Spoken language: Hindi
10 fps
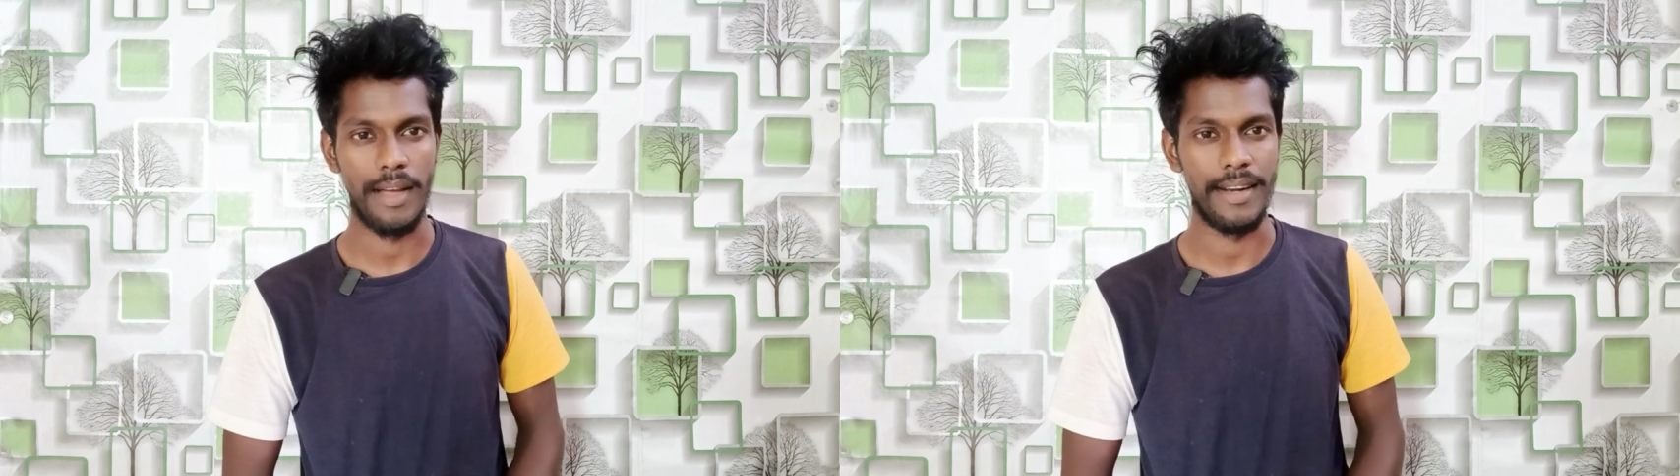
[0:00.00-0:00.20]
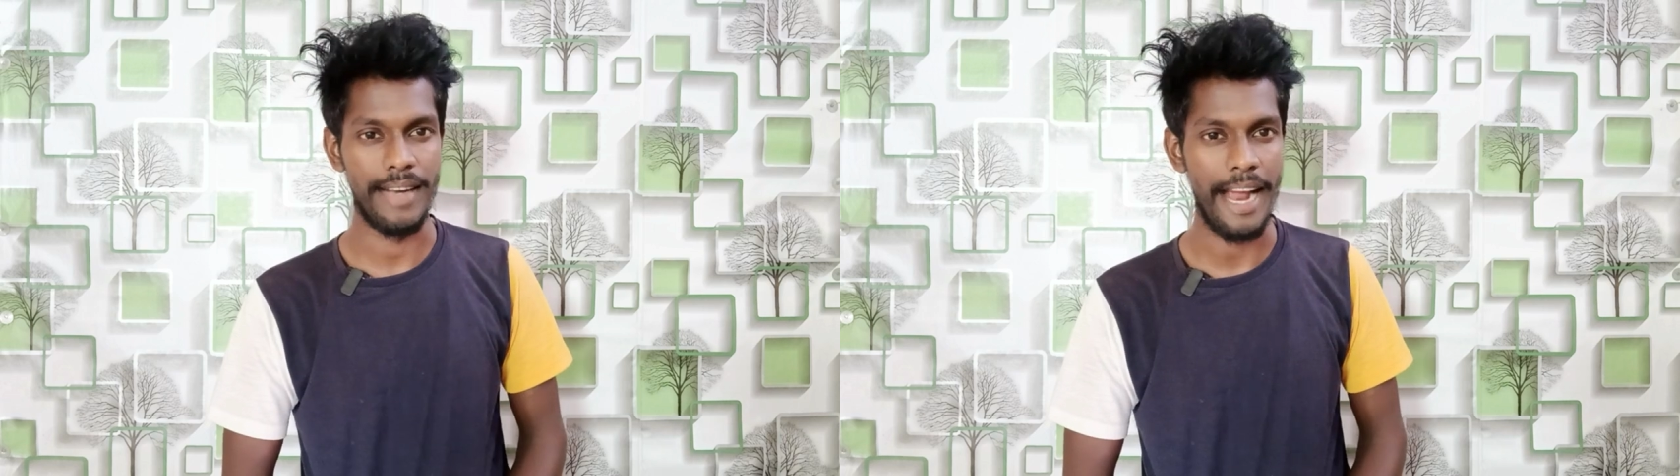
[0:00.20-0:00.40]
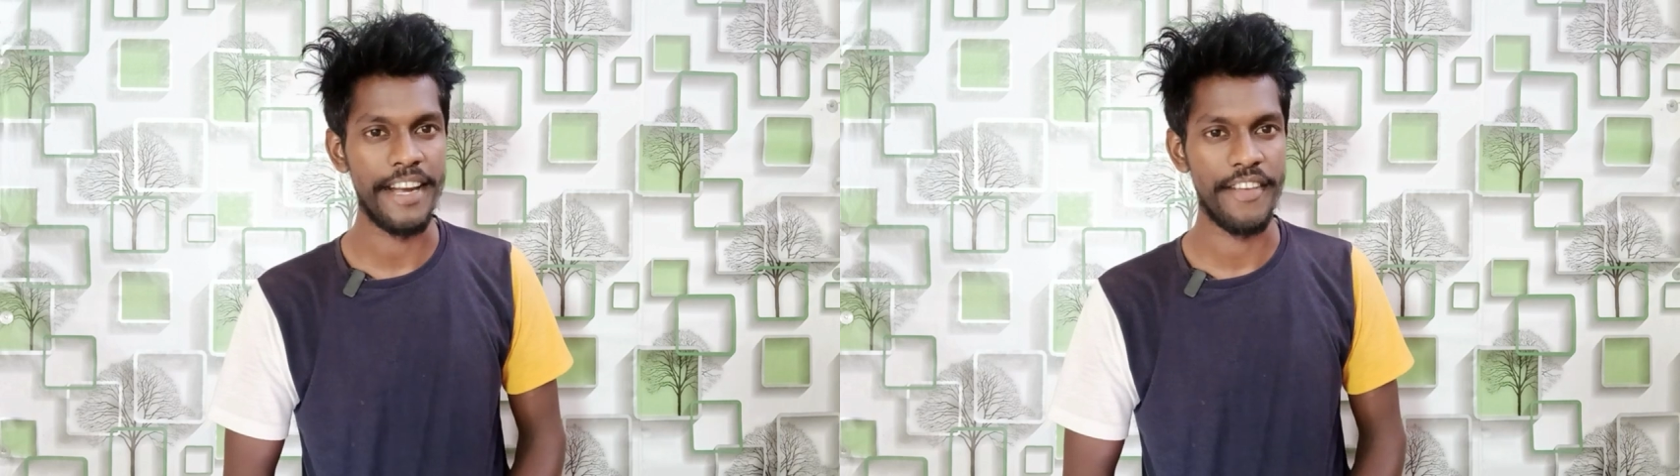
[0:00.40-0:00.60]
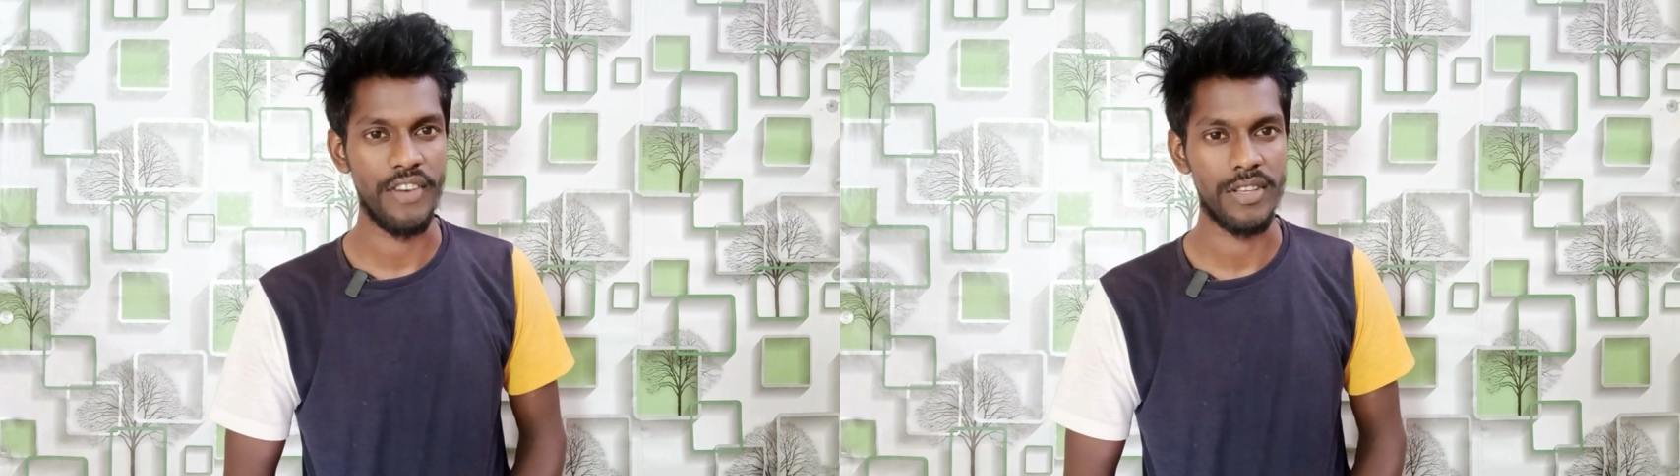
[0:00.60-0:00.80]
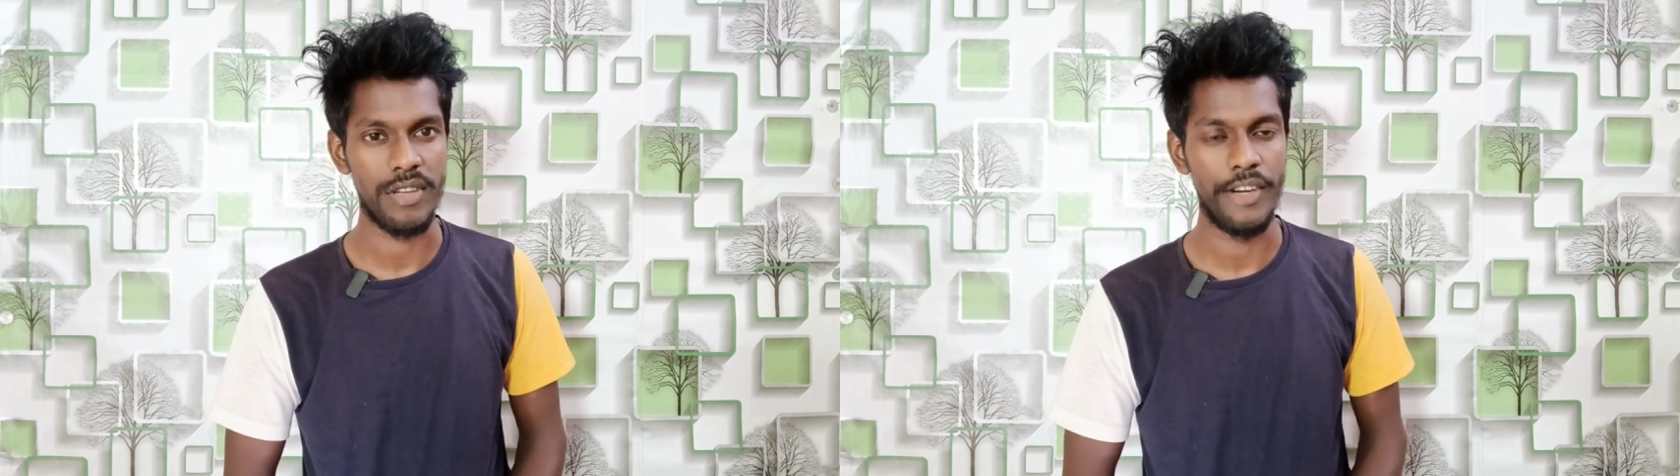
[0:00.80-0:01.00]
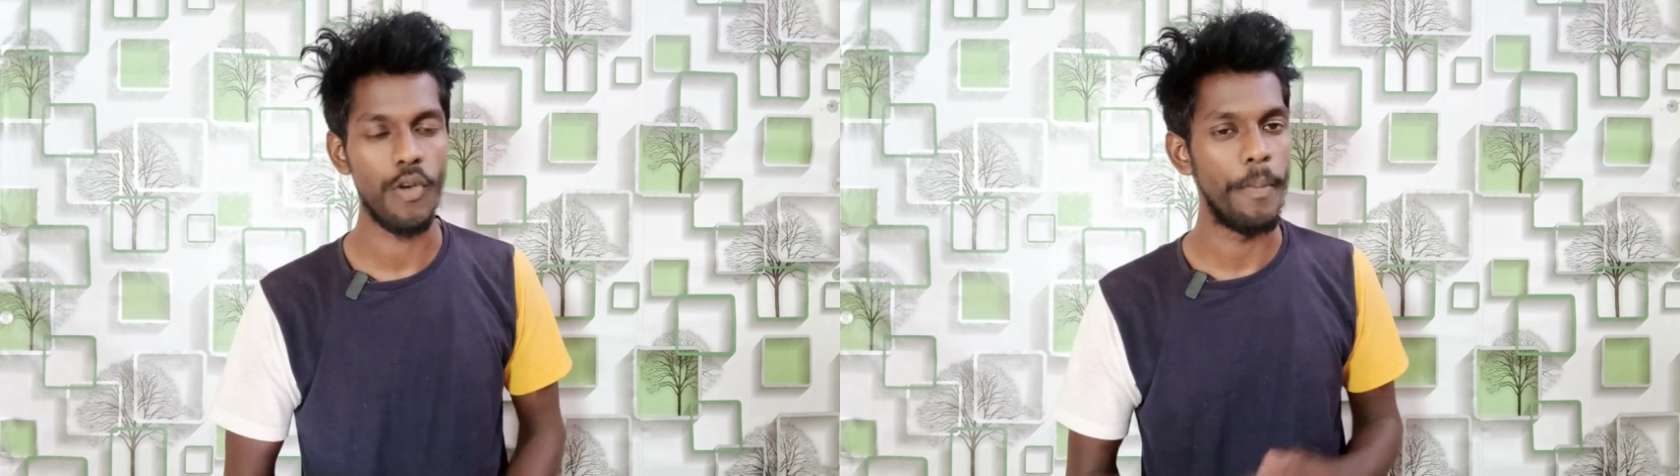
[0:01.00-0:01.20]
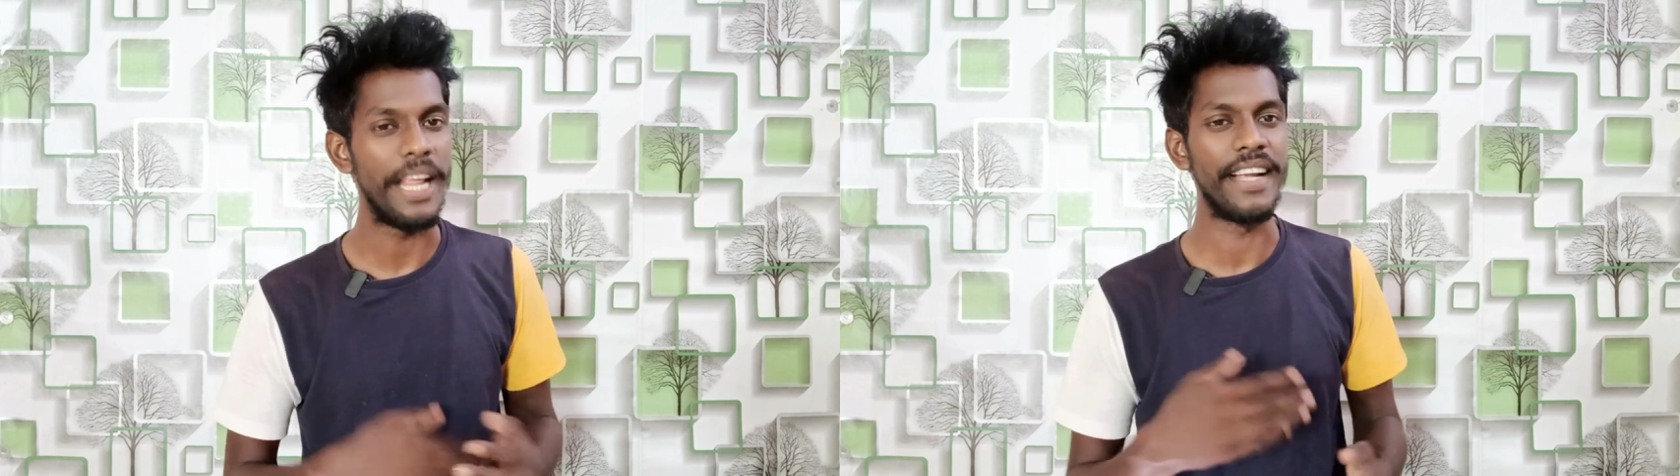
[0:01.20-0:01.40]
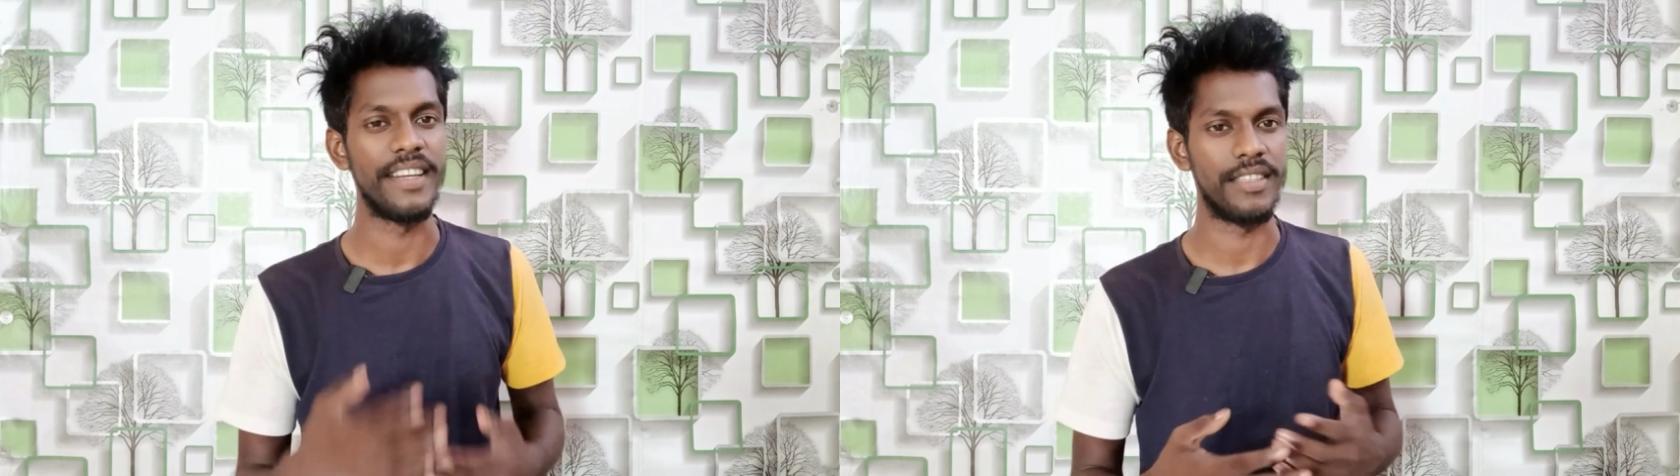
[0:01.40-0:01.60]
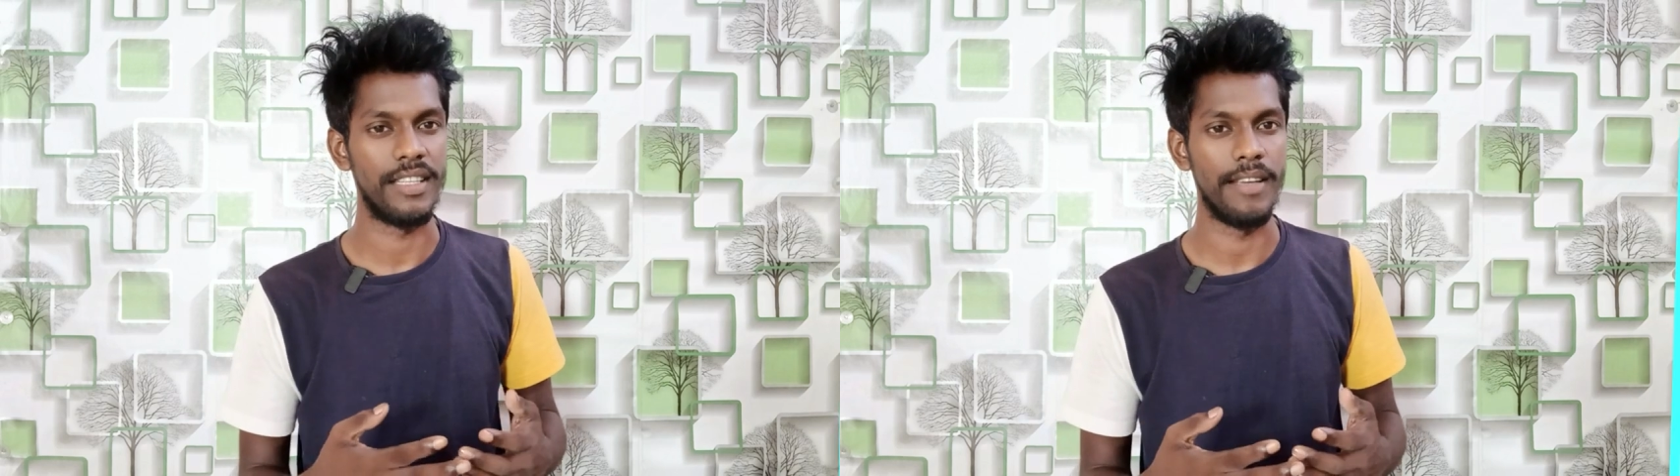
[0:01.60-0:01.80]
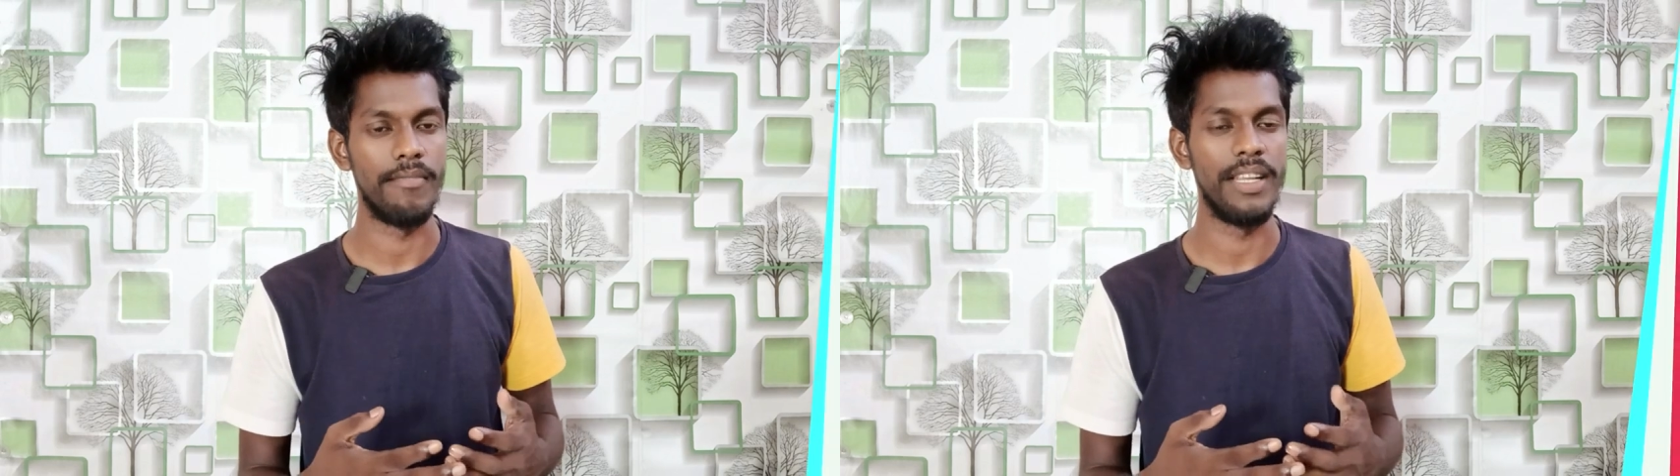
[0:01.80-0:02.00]
लाइट है फ्लैश लाइट वो ब्लिंक
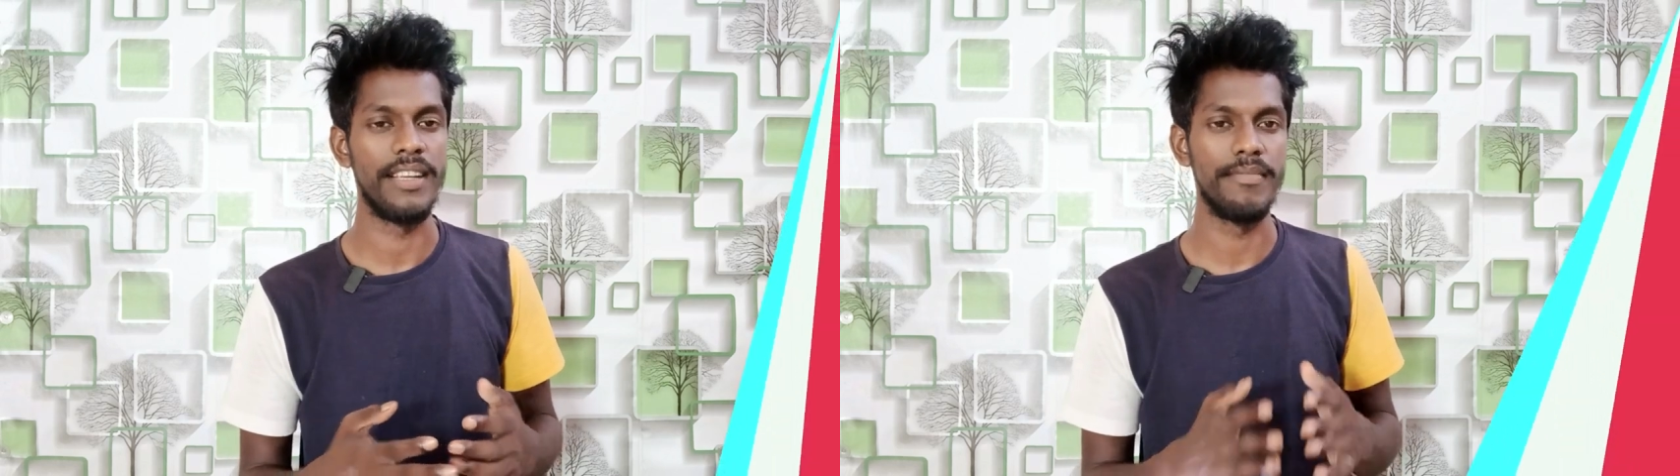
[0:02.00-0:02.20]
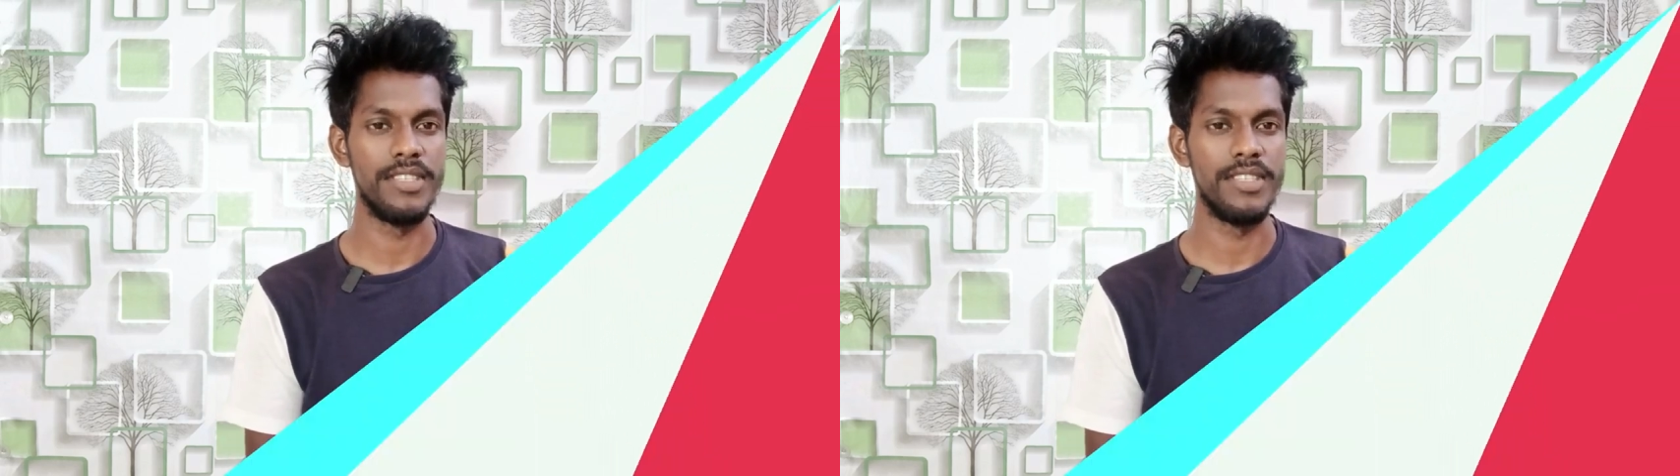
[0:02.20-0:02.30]
करती है ब्लिंक